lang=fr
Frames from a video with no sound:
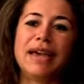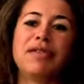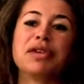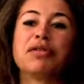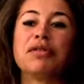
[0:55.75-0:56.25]

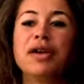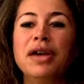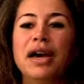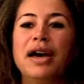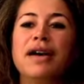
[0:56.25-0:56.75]
avec euh,
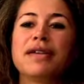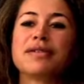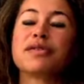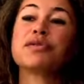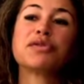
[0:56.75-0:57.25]
un
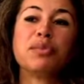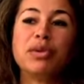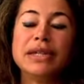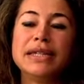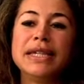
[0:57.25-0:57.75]
sens
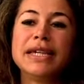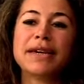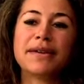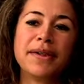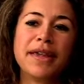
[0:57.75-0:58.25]
politique.